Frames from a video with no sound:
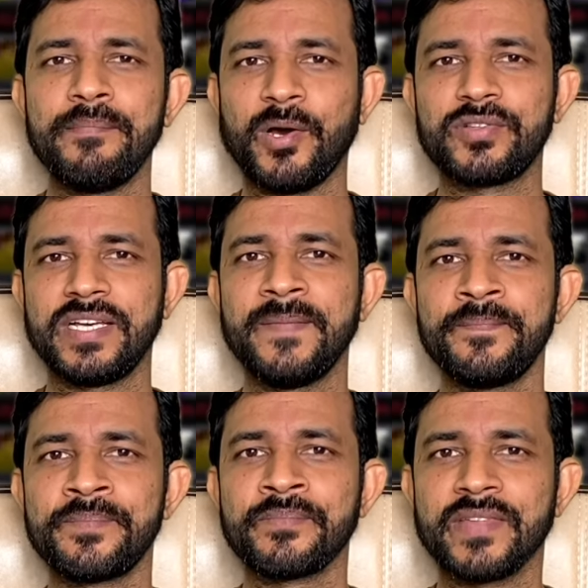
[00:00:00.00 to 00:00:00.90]
बहुत है
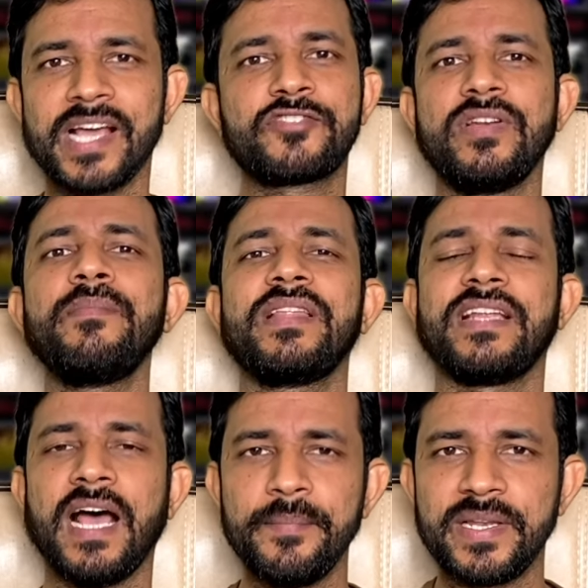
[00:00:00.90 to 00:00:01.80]
एक्चुअली
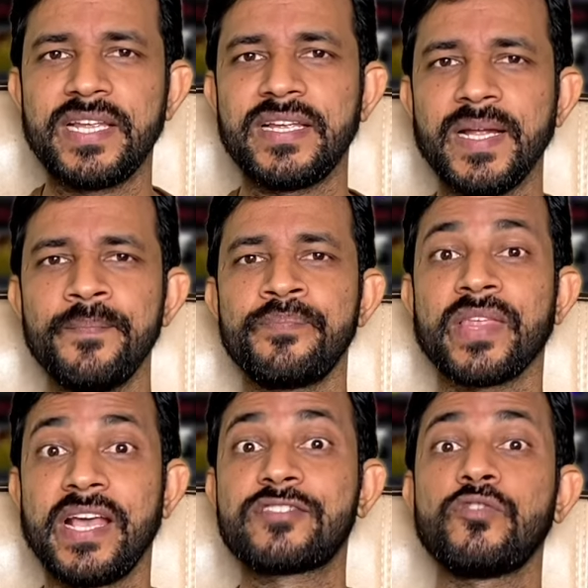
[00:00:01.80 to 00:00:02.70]
बदनाम भी नहीं है
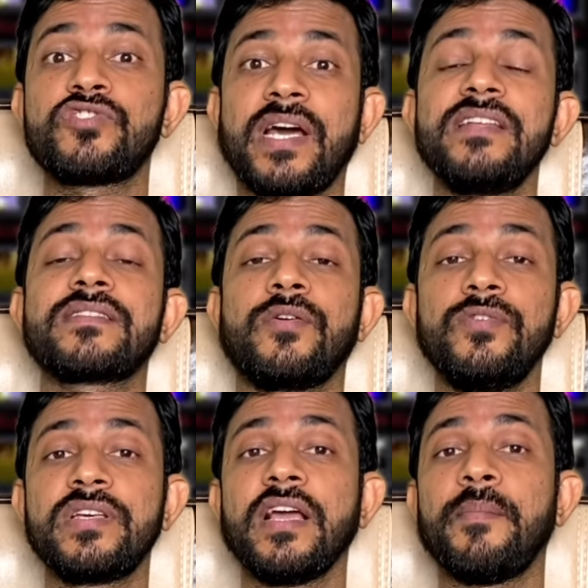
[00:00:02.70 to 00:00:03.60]
140
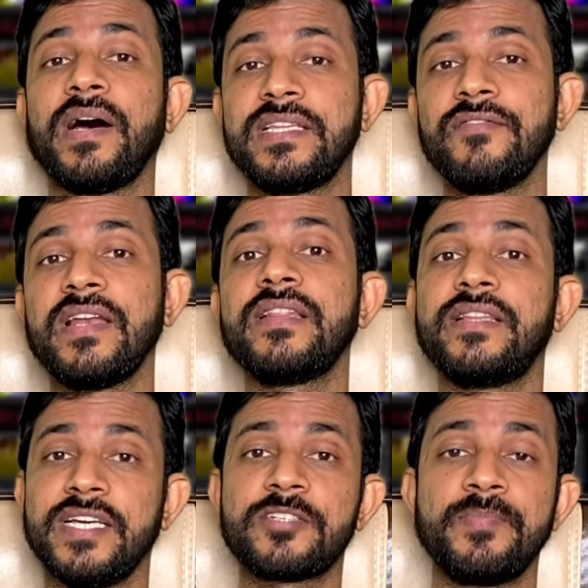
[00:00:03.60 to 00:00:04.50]
करोड़ की आबादी वाले
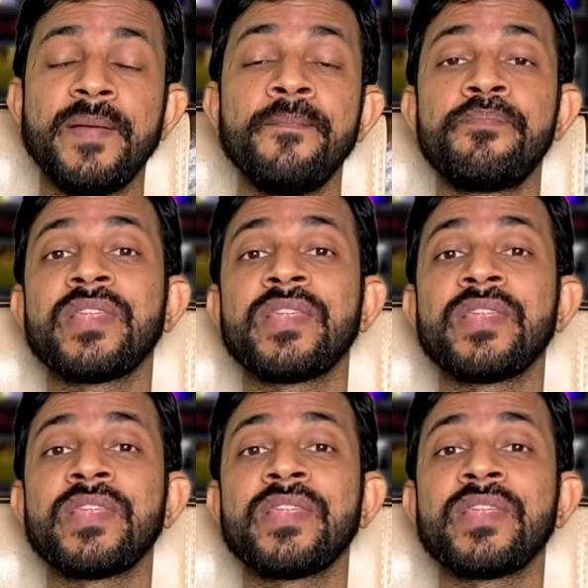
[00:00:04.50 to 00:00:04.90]
देश में